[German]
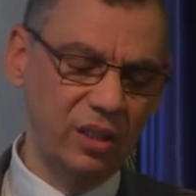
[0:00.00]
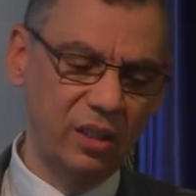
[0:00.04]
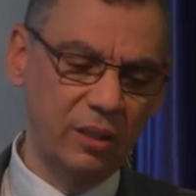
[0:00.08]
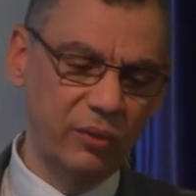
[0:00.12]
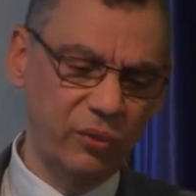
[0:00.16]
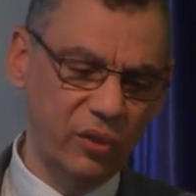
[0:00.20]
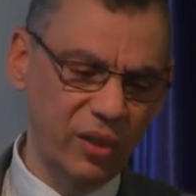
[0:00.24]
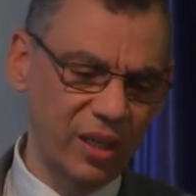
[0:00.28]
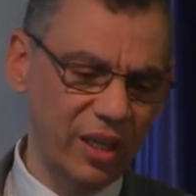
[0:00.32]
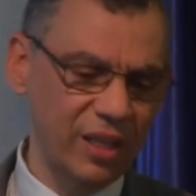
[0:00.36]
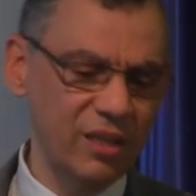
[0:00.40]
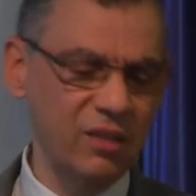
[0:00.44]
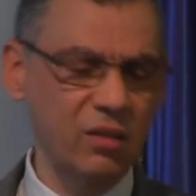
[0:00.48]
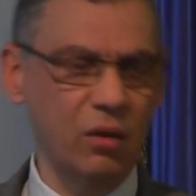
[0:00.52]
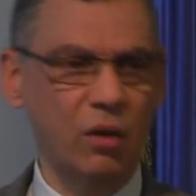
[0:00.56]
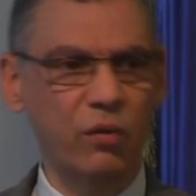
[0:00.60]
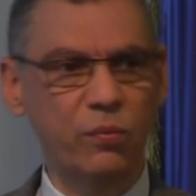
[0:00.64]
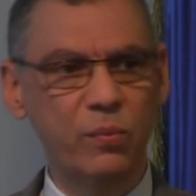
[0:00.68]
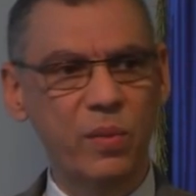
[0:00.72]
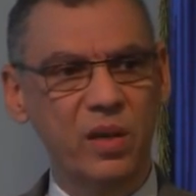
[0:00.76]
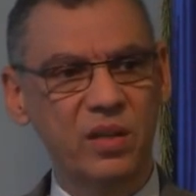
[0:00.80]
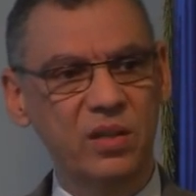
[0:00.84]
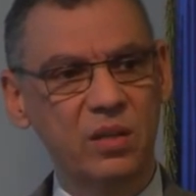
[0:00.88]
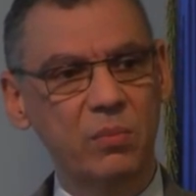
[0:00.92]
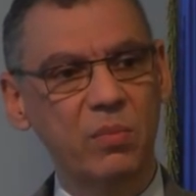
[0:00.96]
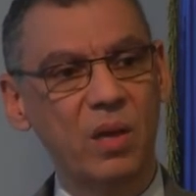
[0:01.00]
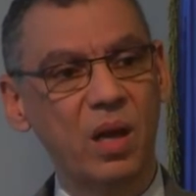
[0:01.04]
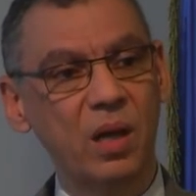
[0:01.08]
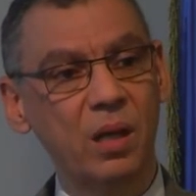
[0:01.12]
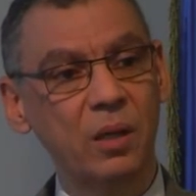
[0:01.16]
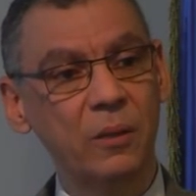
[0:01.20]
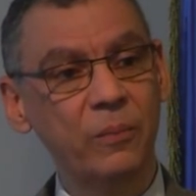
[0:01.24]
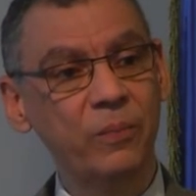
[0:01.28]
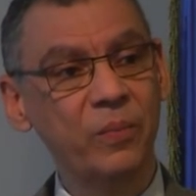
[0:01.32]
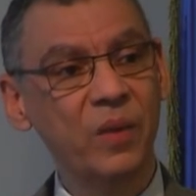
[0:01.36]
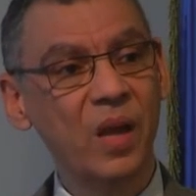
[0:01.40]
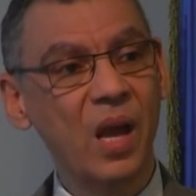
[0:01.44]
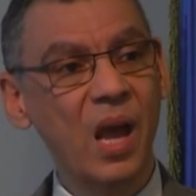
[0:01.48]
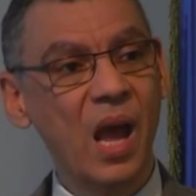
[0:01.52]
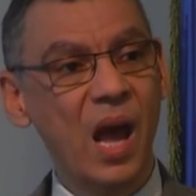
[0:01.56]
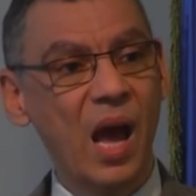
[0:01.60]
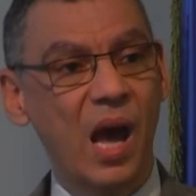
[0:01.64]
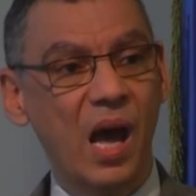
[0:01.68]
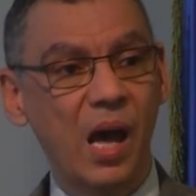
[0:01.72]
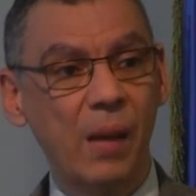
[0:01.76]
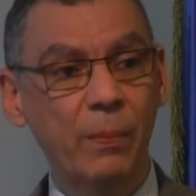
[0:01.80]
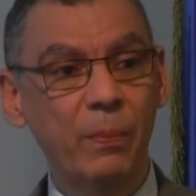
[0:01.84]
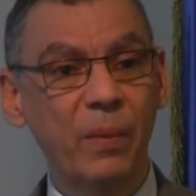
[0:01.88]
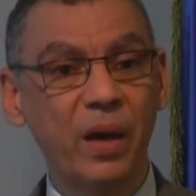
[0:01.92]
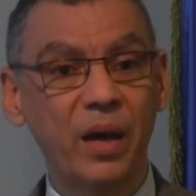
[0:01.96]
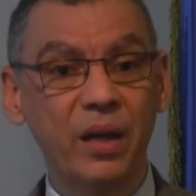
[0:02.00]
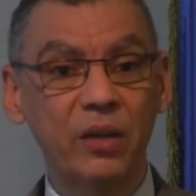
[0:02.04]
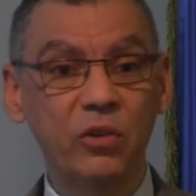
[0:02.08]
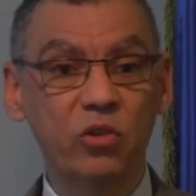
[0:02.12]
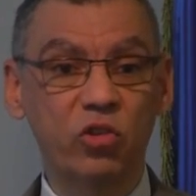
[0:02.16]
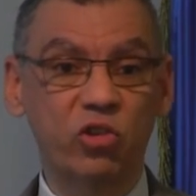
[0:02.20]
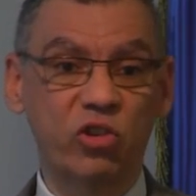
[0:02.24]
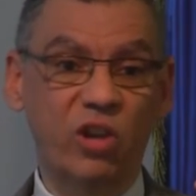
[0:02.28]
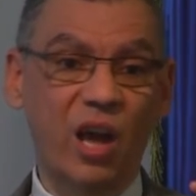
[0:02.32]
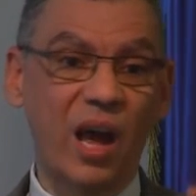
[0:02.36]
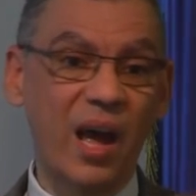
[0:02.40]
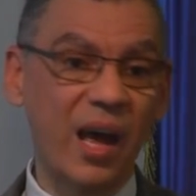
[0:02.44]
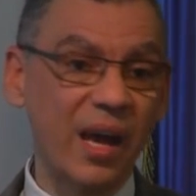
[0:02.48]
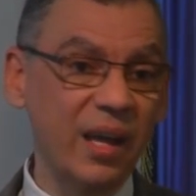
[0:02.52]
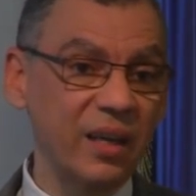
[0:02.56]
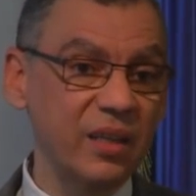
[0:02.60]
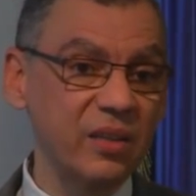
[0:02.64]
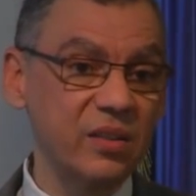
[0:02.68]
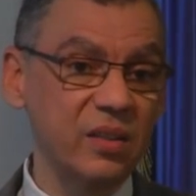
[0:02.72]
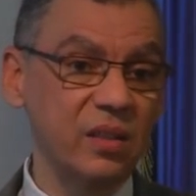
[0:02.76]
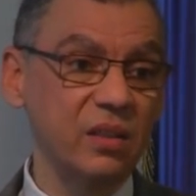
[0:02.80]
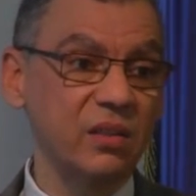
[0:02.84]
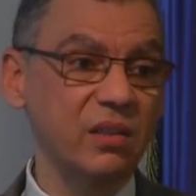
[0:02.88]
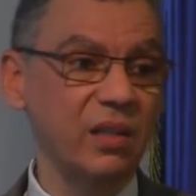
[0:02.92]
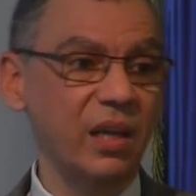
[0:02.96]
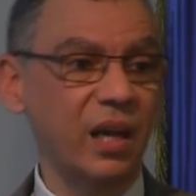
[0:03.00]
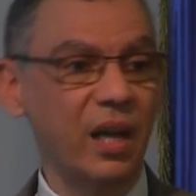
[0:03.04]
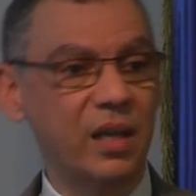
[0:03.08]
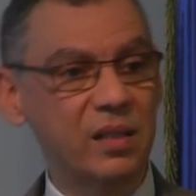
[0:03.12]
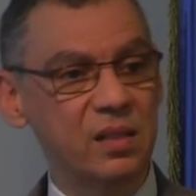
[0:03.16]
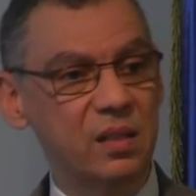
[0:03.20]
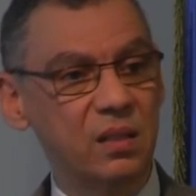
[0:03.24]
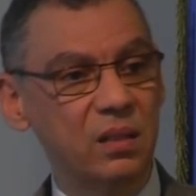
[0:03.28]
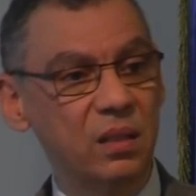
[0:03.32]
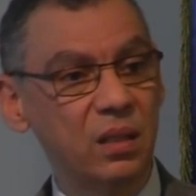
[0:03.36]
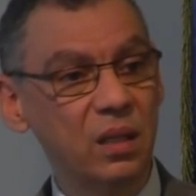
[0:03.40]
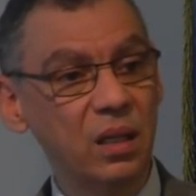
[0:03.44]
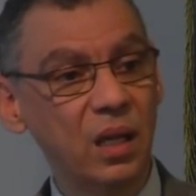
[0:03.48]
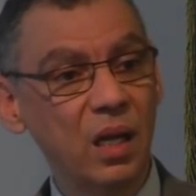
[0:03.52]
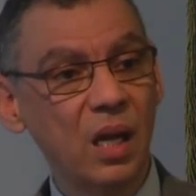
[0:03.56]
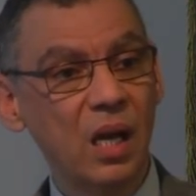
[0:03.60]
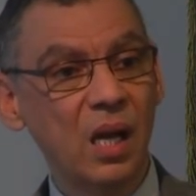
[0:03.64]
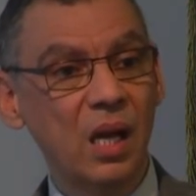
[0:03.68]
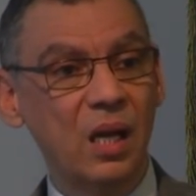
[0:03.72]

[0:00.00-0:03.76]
die Differenz aufmerksam machen, haben ein starkes Interesse